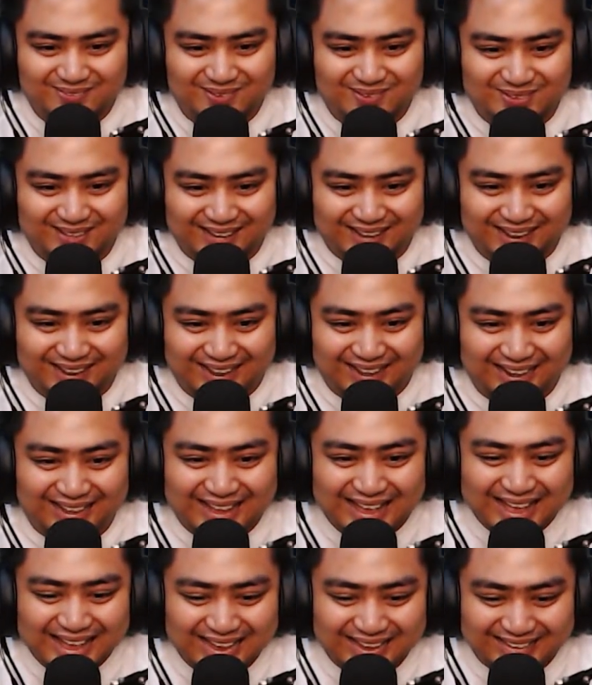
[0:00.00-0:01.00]
Punta kita.
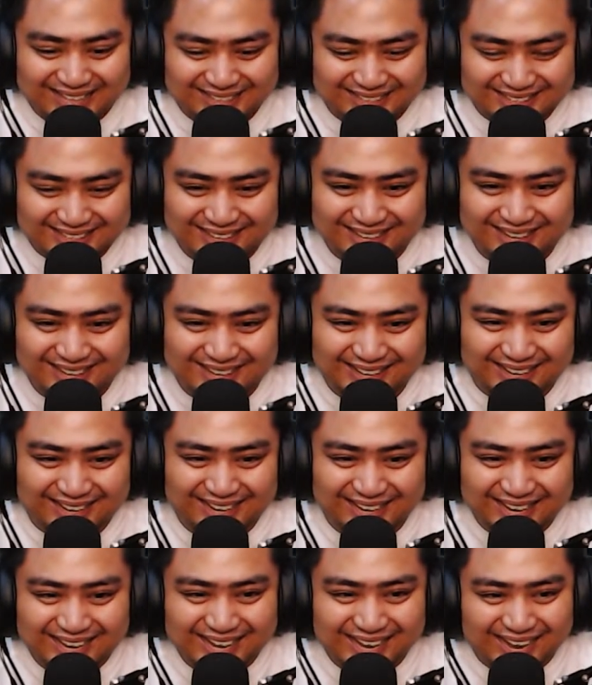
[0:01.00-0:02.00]

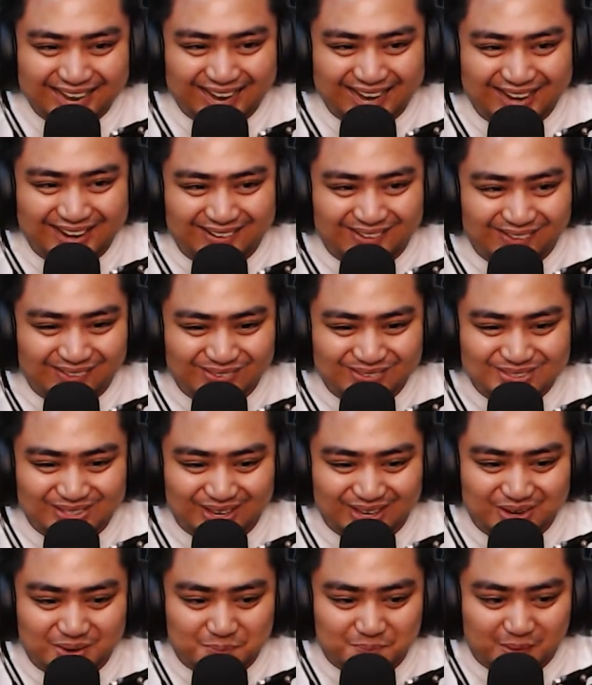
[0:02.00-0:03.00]
Akala ko kung
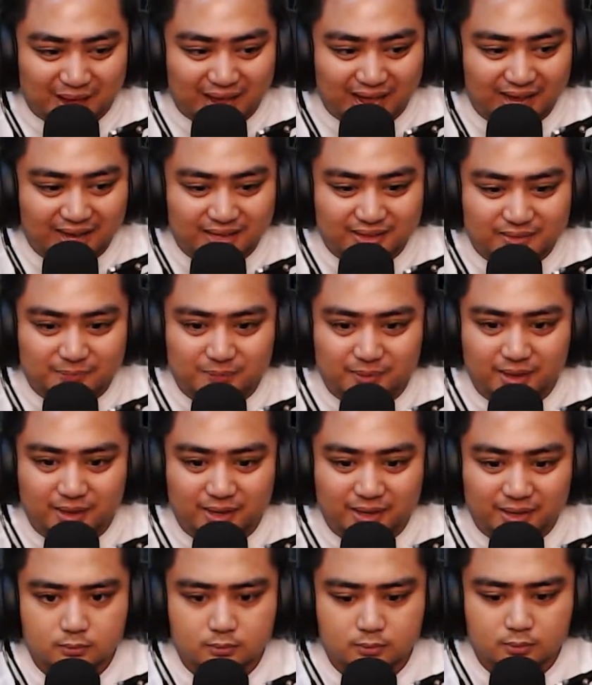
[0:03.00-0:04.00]
sinong pangit pre.
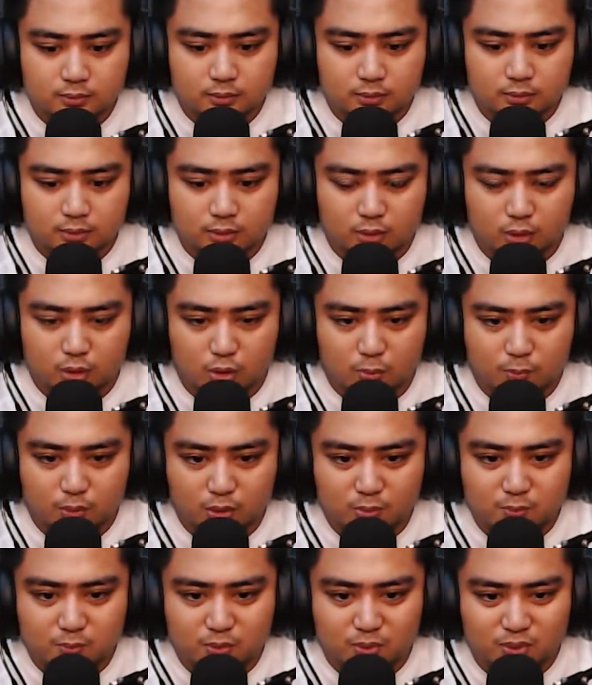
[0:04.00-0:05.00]
Oh,
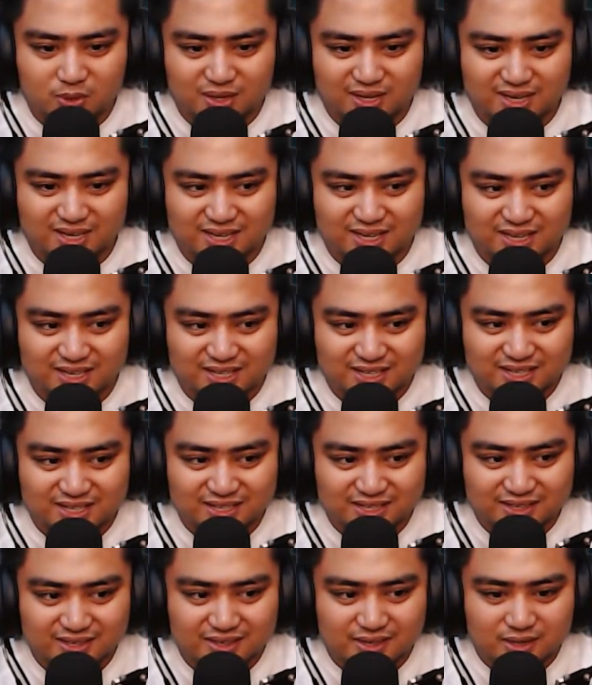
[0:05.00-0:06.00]
Bobo.
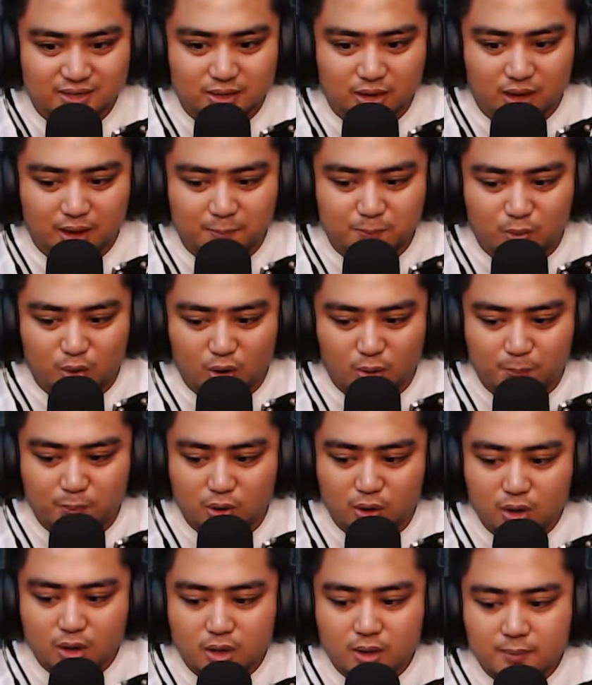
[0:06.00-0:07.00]
Ay, Bobo.
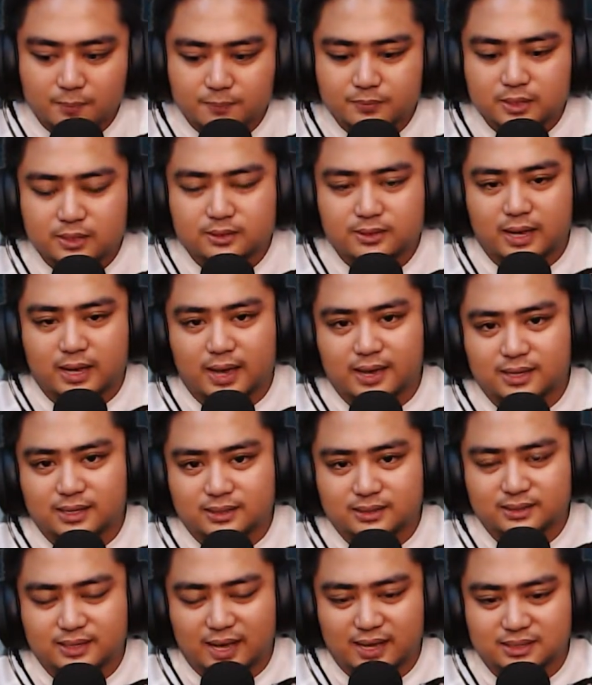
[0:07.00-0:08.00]
Guys,
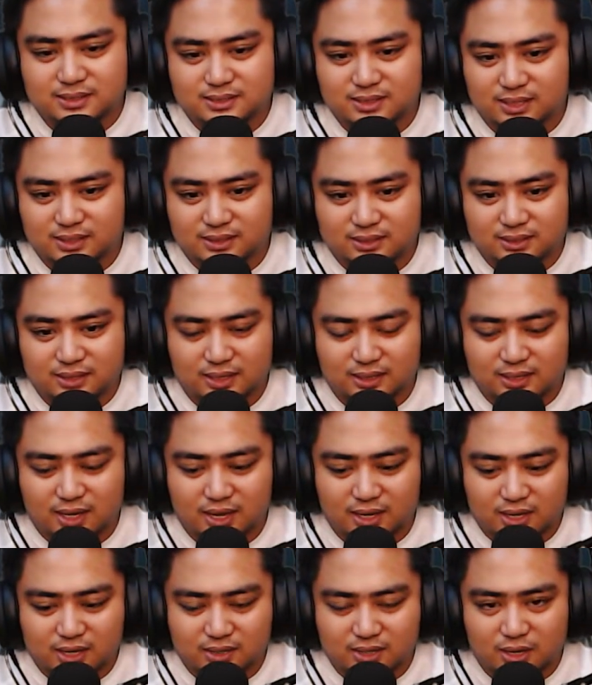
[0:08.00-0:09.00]
guys, kit
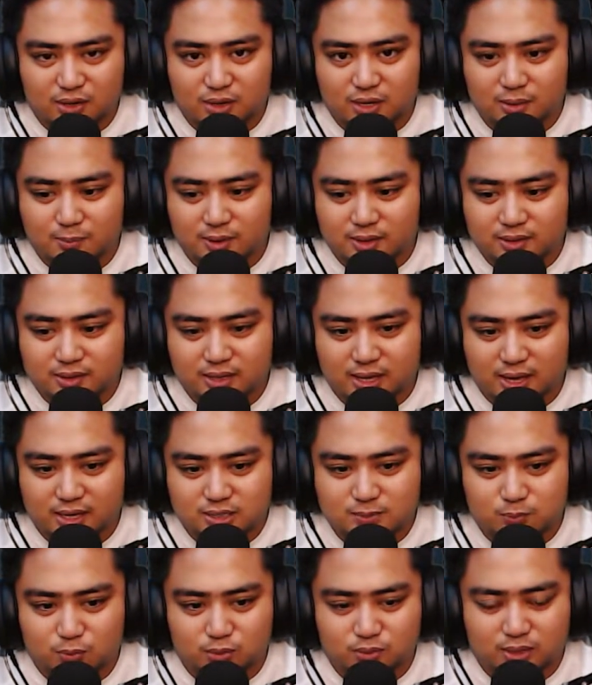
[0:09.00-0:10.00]
kitang-kita nyo naman, guys.
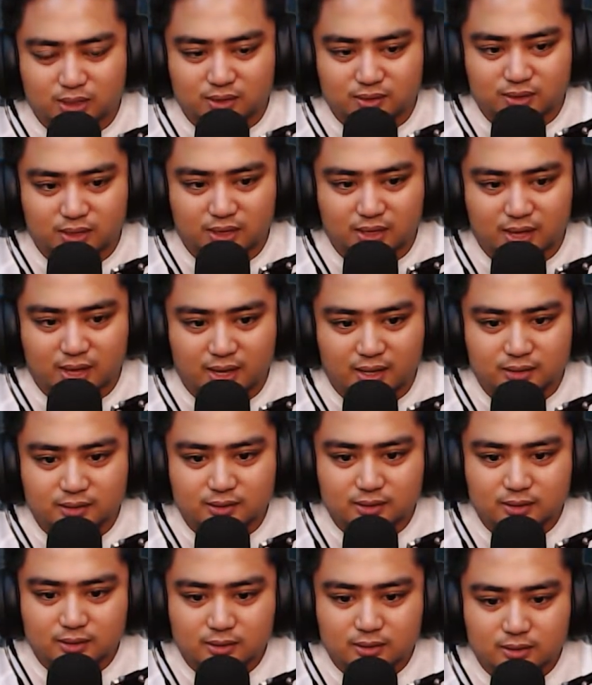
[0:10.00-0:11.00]
Putak ko na yan.
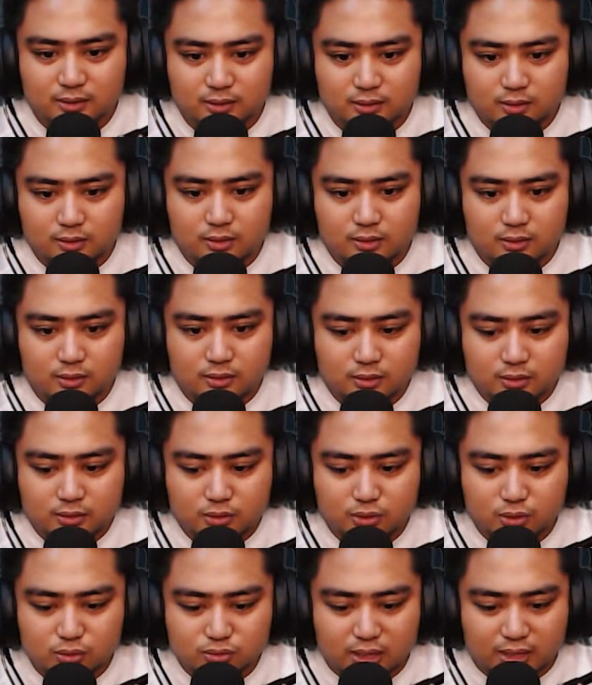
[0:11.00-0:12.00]
Akalo.
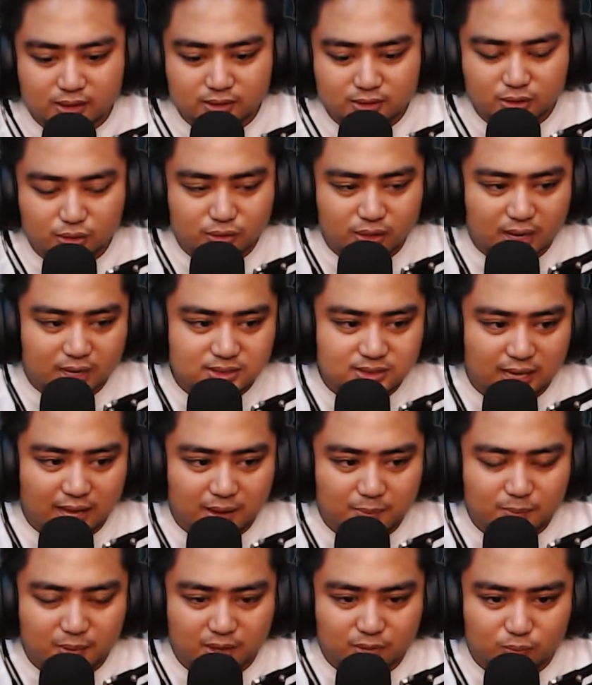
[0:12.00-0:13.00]
Yung tatlo
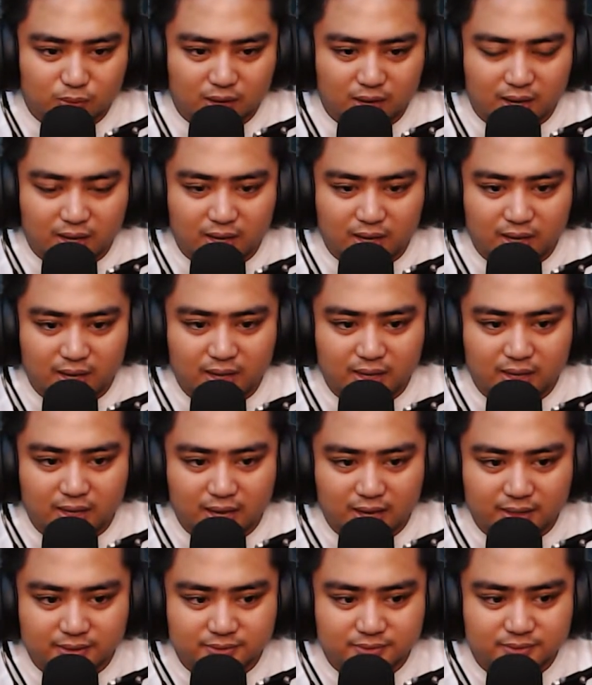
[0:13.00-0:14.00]
nakasabit, walang hiyang
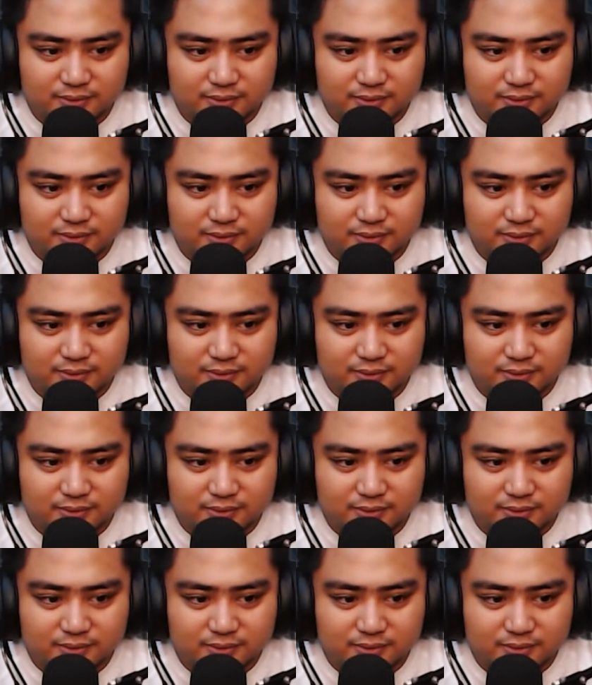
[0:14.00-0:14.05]
yan.